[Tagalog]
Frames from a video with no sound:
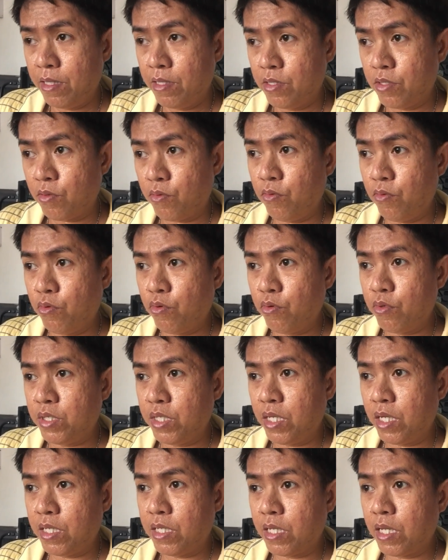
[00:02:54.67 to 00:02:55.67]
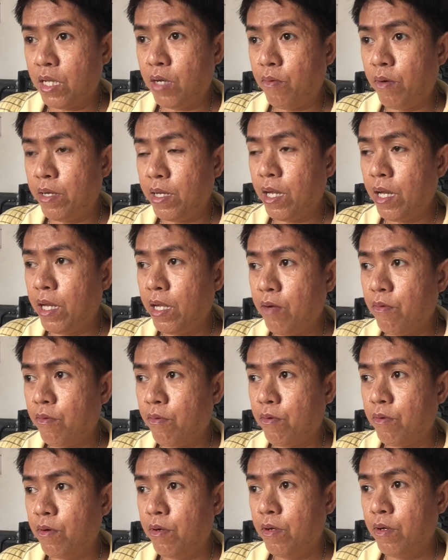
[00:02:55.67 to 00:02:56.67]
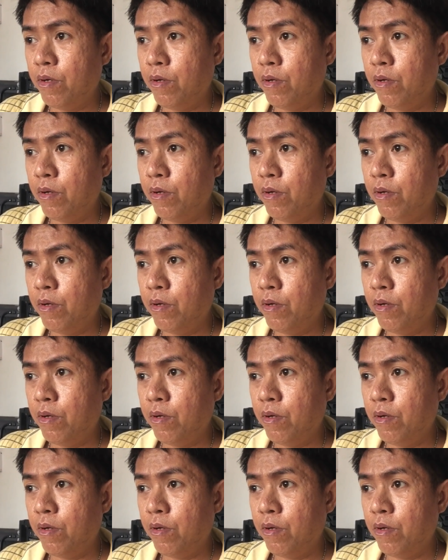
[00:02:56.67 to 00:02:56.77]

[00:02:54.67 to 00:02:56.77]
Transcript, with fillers: Siguro sinasigawan nila or